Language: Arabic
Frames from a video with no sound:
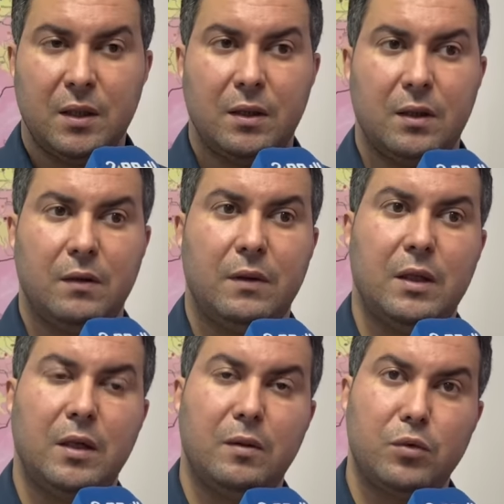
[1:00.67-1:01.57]
آه،
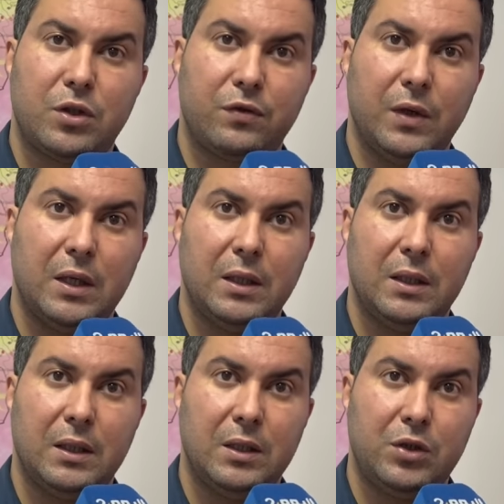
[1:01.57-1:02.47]
للمستشفى
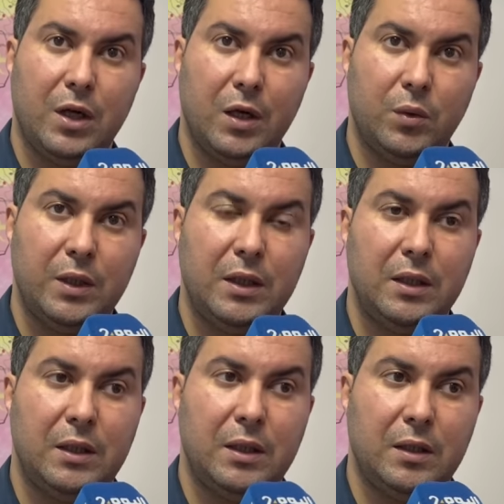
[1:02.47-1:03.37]

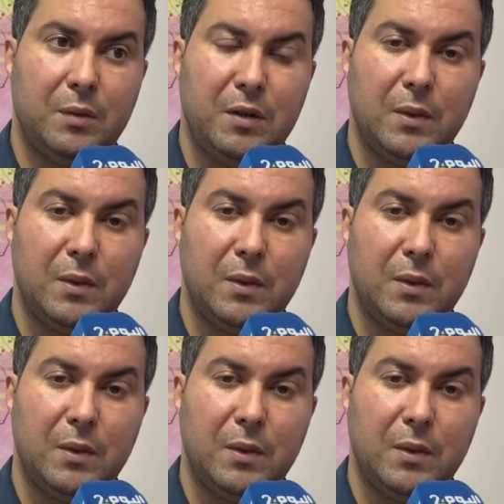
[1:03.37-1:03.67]
الجهوي لبني